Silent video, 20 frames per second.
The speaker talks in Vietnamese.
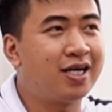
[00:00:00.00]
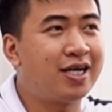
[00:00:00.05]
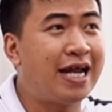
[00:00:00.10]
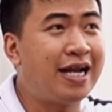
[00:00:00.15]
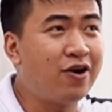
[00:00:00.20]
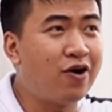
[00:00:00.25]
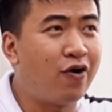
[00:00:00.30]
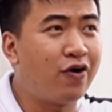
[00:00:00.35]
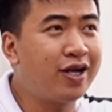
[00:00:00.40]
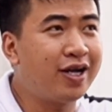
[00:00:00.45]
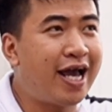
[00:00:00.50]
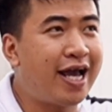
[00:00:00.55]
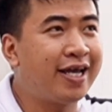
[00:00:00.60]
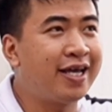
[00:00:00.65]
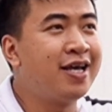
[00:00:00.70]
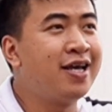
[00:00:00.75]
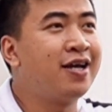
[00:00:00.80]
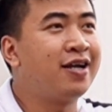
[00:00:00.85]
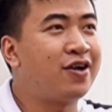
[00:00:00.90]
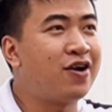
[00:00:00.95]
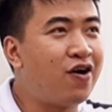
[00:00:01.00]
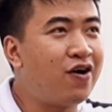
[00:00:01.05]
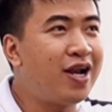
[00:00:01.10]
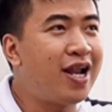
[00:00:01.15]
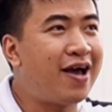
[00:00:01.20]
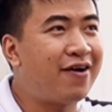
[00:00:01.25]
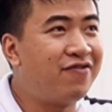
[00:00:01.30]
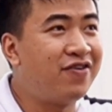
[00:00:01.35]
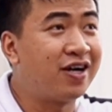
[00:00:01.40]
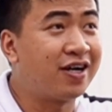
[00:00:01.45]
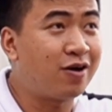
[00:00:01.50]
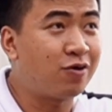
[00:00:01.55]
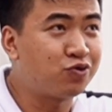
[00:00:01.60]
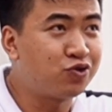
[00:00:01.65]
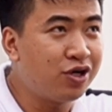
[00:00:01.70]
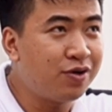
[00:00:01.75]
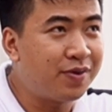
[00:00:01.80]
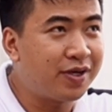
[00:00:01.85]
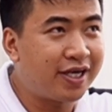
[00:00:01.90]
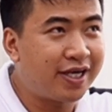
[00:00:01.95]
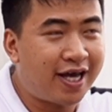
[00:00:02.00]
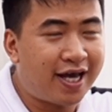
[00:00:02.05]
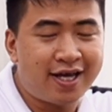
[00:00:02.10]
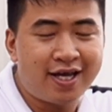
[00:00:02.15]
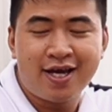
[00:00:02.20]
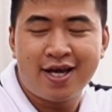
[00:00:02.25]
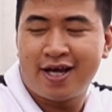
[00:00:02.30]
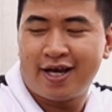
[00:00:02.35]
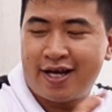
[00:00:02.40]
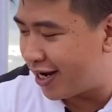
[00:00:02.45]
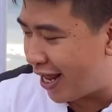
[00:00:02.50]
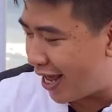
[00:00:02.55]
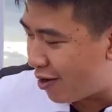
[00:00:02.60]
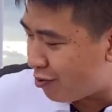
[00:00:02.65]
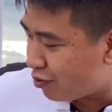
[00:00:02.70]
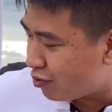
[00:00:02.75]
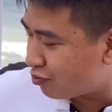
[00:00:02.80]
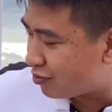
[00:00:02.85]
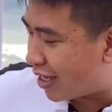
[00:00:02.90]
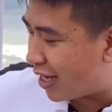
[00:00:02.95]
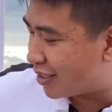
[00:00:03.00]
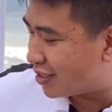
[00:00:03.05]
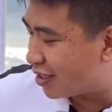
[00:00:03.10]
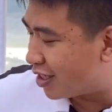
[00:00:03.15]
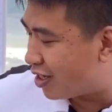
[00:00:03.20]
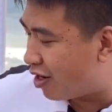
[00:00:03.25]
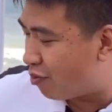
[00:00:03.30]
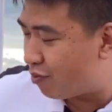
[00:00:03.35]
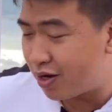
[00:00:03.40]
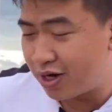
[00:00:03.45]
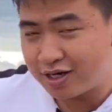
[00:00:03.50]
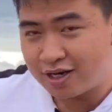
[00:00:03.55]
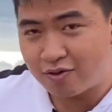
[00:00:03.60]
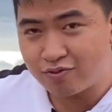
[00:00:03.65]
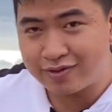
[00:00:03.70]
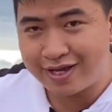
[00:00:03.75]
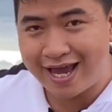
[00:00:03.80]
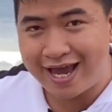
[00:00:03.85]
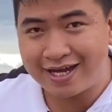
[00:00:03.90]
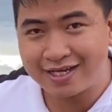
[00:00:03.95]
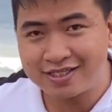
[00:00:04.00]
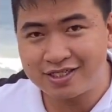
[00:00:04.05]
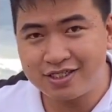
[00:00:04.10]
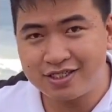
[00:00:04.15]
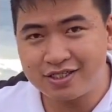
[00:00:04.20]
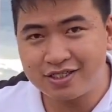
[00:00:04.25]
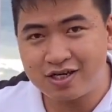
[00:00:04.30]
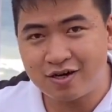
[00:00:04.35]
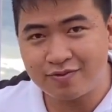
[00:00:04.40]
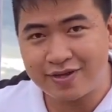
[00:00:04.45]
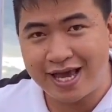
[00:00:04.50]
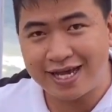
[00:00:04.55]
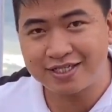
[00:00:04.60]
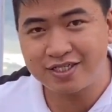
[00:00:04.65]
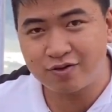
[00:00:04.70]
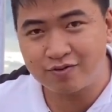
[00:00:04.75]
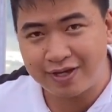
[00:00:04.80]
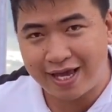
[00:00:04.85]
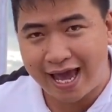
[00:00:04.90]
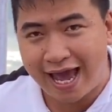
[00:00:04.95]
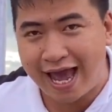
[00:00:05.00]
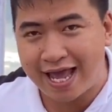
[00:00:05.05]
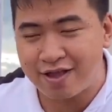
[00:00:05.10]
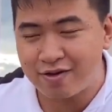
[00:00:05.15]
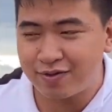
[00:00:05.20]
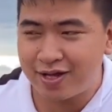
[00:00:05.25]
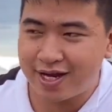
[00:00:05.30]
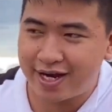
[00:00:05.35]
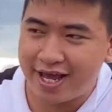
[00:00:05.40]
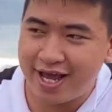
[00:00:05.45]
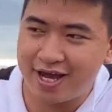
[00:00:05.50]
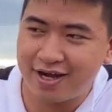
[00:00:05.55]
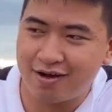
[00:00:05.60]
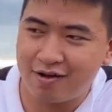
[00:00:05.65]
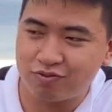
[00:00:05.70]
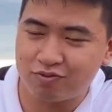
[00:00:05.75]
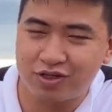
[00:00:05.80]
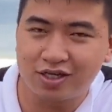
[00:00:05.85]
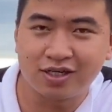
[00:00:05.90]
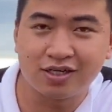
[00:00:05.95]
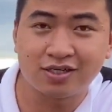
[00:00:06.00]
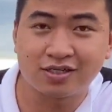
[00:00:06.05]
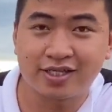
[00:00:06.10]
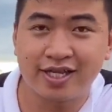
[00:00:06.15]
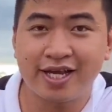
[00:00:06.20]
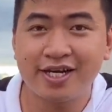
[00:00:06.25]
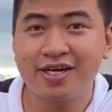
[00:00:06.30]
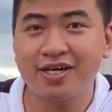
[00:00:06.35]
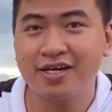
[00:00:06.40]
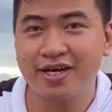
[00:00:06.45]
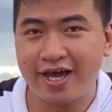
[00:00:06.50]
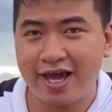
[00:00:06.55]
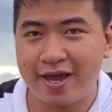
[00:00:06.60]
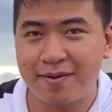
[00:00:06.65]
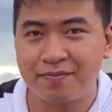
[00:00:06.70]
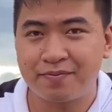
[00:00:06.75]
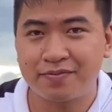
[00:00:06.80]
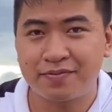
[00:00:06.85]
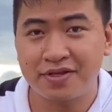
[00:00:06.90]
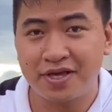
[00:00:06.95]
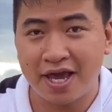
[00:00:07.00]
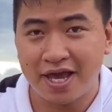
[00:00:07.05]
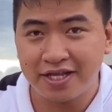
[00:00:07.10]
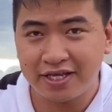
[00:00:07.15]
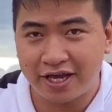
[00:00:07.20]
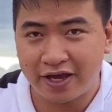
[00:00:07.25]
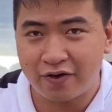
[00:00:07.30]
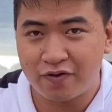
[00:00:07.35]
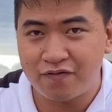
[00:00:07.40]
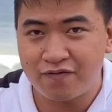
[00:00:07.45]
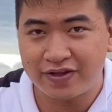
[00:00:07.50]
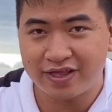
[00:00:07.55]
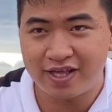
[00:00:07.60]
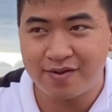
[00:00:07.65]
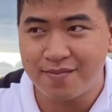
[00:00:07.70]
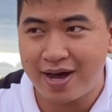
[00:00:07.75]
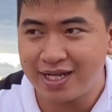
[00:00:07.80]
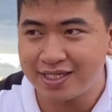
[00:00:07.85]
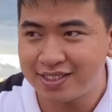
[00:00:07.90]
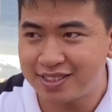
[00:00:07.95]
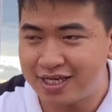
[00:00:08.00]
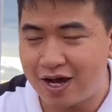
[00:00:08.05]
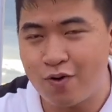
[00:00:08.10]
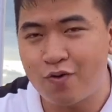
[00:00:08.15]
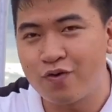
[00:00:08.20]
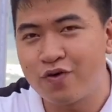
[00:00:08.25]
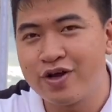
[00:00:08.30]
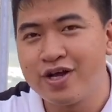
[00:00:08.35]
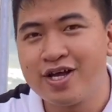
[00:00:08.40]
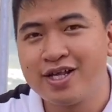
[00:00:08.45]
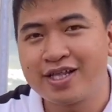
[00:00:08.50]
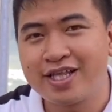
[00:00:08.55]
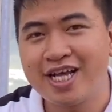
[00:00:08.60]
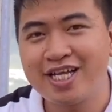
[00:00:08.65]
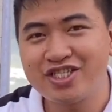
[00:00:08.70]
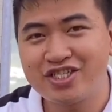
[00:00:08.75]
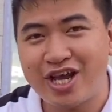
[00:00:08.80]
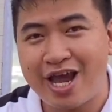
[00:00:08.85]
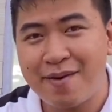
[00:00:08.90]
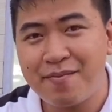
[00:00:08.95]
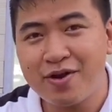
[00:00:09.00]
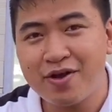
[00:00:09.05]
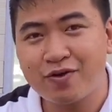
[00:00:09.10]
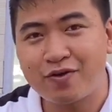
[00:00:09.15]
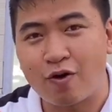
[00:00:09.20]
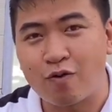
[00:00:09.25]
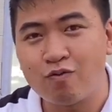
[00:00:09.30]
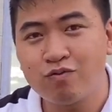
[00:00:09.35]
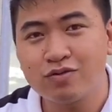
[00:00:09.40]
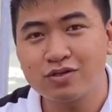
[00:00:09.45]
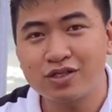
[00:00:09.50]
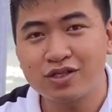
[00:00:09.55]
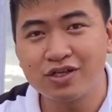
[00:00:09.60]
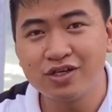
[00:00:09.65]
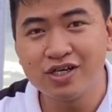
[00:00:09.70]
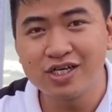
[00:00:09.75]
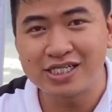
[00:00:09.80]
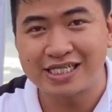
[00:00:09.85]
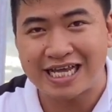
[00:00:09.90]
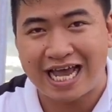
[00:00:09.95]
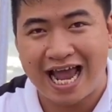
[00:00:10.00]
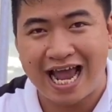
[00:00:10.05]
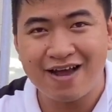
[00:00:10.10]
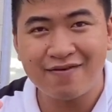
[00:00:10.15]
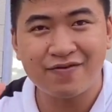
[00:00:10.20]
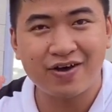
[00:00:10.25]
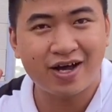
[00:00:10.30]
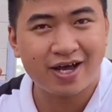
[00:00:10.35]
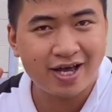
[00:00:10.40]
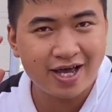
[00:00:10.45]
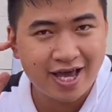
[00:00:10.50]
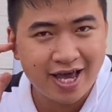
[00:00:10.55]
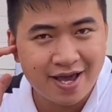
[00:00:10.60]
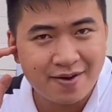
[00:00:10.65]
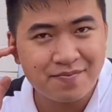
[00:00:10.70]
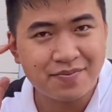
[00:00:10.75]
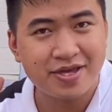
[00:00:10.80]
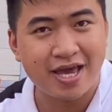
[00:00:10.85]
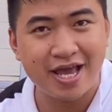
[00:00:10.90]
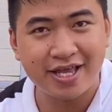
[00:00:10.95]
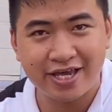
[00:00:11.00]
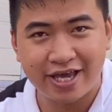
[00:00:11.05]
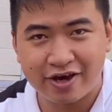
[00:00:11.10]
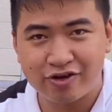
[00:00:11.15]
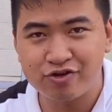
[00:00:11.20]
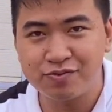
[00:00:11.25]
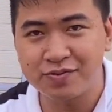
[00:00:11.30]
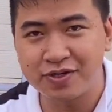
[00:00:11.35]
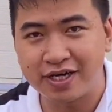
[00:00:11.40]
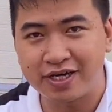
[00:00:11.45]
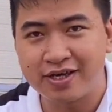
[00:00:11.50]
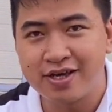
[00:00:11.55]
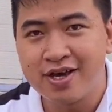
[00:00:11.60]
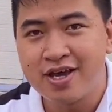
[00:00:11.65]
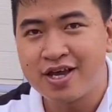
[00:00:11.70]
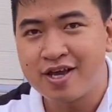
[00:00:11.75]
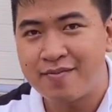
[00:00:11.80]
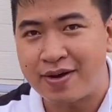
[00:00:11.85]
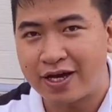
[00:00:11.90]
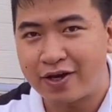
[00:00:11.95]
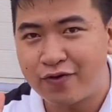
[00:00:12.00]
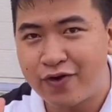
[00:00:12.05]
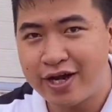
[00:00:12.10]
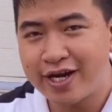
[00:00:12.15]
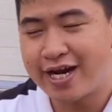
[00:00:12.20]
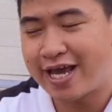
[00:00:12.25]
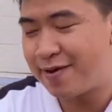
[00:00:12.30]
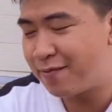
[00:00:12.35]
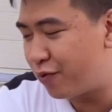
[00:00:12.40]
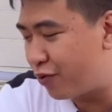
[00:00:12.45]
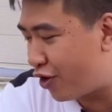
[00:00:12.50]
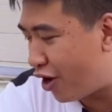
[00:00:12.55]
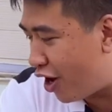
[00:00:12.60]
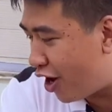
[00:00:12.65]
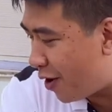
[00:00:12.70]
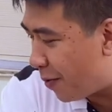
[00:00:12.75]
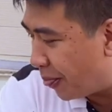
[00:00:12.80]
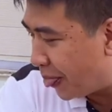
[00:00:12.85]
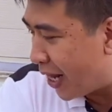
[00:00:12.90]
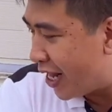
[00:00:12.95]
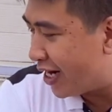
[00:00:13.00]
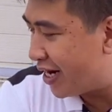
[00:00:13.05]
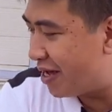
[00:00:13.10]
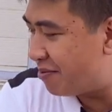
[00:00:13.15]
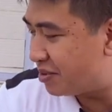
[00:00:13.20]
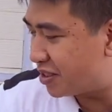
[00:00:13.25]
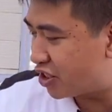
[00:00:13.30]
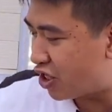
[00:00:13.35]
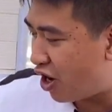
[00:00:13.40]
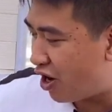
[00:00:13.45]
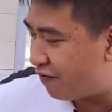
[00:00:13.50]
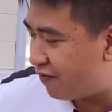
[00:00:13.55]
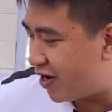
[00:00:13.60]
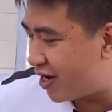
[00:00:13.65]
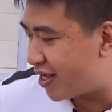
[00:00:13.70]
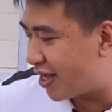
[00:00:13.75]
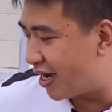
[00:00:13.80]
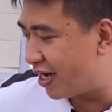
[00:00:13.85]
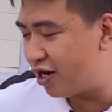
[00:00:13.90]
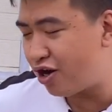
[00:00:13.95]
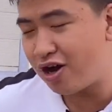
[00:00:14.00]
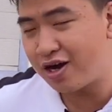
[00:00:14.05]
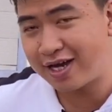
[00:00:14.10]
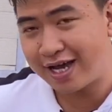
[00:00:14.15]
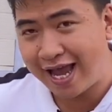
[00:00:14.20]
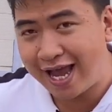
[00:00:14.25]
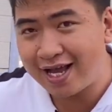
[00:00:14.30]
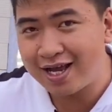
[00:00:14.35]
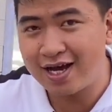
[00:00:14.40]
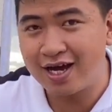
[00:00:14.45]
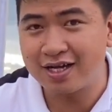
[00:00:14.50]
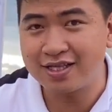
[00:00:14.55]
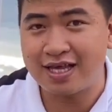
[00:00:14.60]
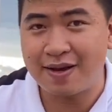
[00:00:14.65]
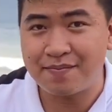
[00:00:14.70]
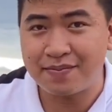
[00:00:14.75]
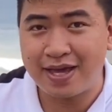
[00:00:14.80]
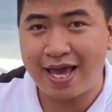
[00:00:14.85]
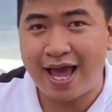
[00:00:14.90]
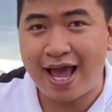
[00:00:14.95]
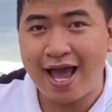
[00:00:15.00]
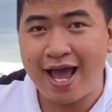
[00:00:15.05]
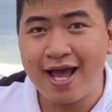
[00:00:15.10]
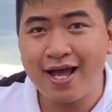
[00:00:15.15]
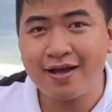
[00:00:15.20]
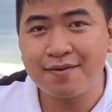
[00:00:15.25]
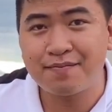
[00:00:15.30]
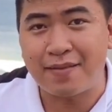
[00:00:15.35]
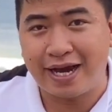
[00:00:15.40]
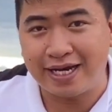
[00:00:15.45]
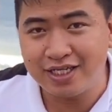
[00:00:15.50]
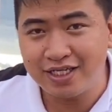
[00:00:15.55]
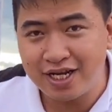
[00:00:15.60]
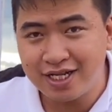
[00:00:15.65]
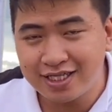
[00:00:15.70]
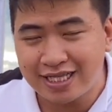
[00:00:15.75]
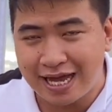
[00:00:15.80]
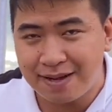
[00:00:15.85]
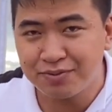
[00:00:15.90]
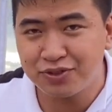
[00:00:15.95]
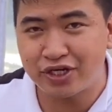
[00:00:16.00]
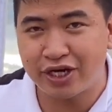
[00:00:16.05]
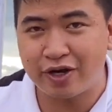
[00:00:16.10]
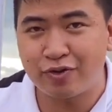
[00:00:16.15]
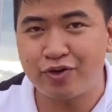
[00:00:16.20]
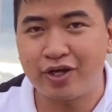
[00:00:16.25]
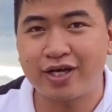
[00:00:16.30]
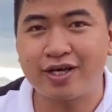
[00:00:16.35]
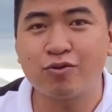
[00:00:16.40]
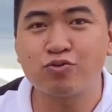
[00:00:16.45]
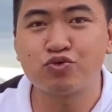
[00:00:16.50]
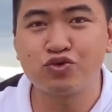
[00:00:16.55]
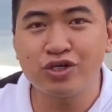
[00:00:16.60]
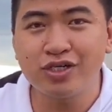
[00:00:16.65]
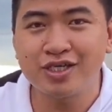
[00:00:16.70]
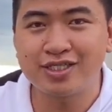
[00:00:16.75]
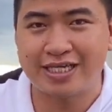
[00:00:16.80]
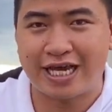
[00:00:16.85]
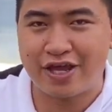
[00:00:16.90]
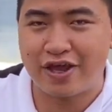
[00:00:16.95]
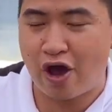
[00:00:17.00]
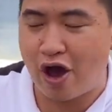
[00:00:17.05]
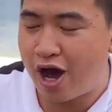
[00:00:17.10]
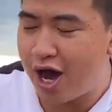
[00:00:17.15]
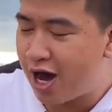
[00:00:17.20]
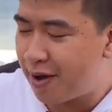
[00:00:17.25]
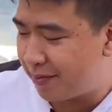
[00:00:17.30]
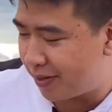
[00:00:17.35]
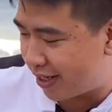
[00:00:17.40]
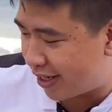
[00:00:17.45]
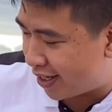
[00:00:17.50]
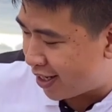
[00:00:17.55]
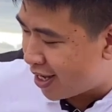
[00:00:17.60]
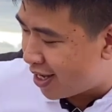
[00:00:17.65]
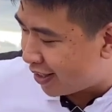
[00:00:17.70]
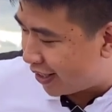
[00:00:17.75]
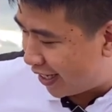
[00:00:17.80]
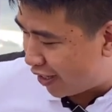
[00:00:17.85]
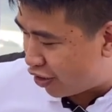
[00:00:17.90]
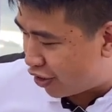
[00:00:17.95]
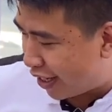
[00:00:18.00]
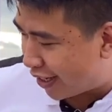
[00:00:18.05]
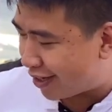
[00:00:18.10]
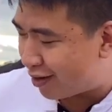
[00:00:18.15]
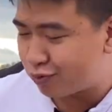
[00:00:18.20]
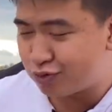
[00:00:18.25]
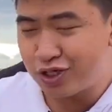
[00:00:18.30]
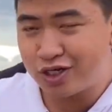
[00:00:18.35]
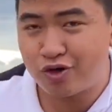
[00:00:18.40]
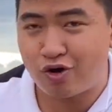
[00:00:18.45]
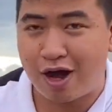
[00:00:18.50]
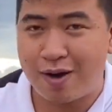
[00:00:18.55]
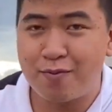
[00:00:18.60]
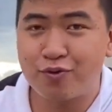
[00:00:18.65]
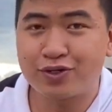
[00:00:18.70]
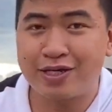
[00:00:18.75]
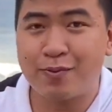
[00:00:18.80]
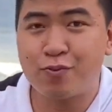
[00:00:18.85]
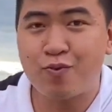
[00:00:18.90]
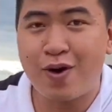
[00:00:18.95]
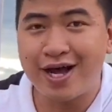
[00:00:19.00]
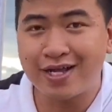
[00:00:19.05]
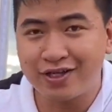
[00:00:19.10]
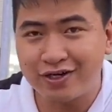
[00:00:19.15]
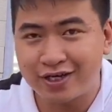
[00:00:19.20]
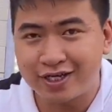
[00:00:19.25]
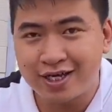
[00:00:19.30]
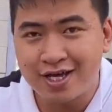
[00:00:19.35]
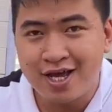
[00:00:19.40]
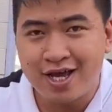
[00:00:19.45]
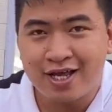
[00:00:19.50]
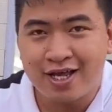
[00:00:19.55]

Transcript: Đánh đổi ở đây đó là phần công suất mọi người ha. Nếu chúng ta sử dụng ở không gian không gian trong nhà, chúng ta để ở góc tường, tiếng rất là êm dễ chịu, và tiếng bass sâu, tiếng chép nó cũng tươi sáng và êm dễ chịu luôn mọi người. Nhưng mà cái khuyết điểm của nó, nếu mà so với những loa khác ở tầm giá bảy đến tám triệu thì công suất nó sẽ nhỏ hơn mọi người ha. Chiếc loa này công suất khoảng một trăm oát thôi.